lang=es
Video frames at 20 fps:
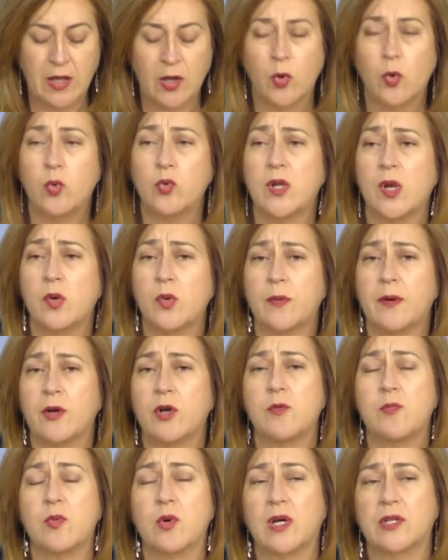una nueva
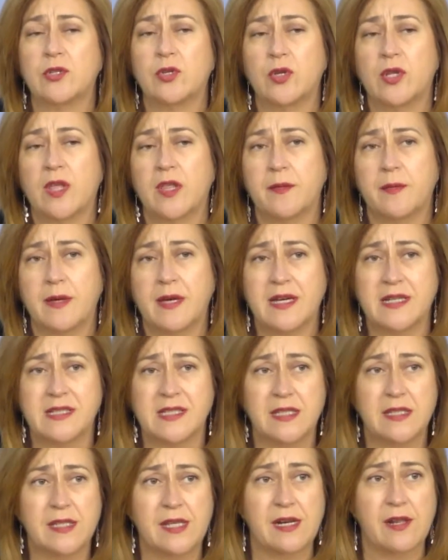convocatoria de becas
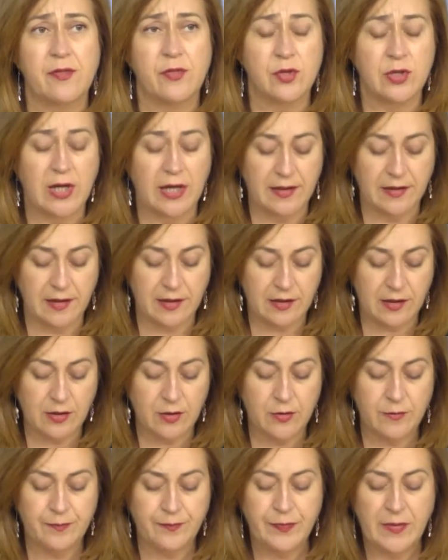de
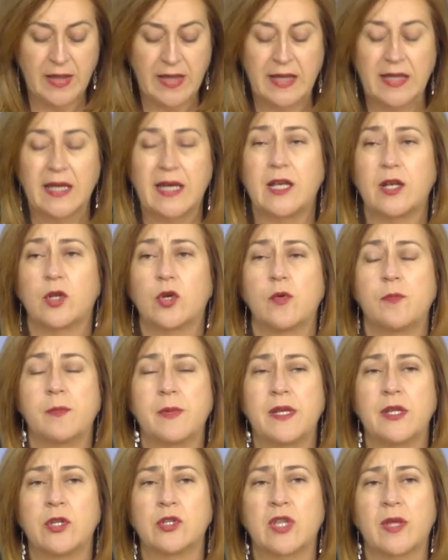internacionalización, el
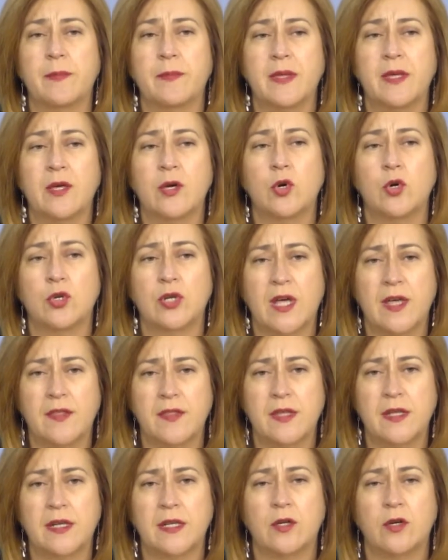convenio también con
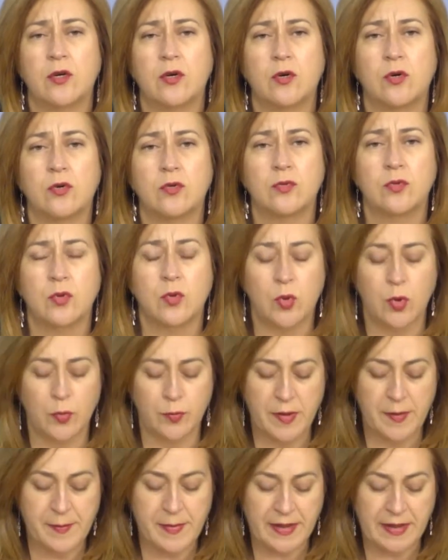ADER y con Club
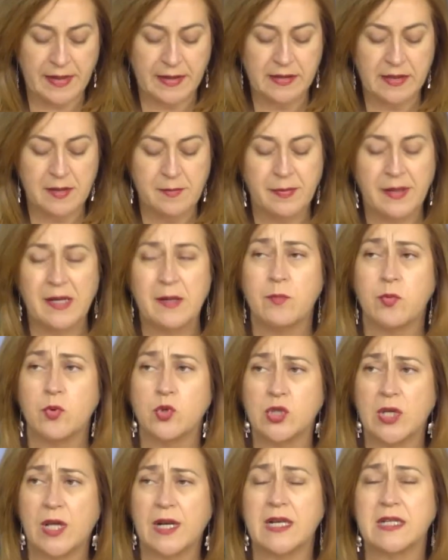de Marketing para
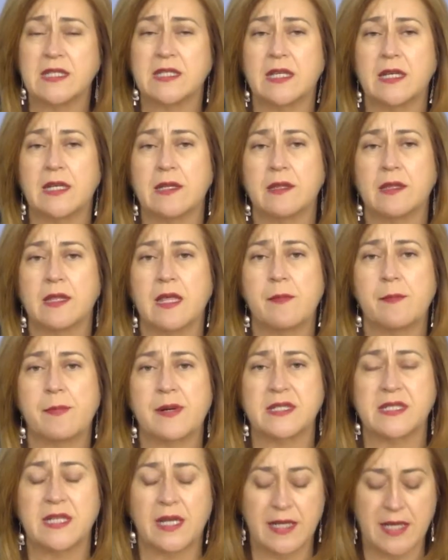impulsar la excelencia
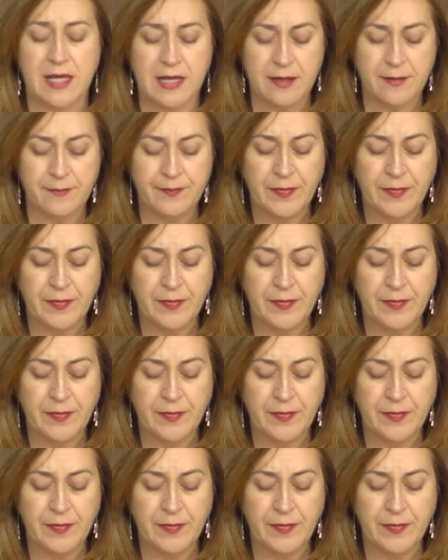empresarial,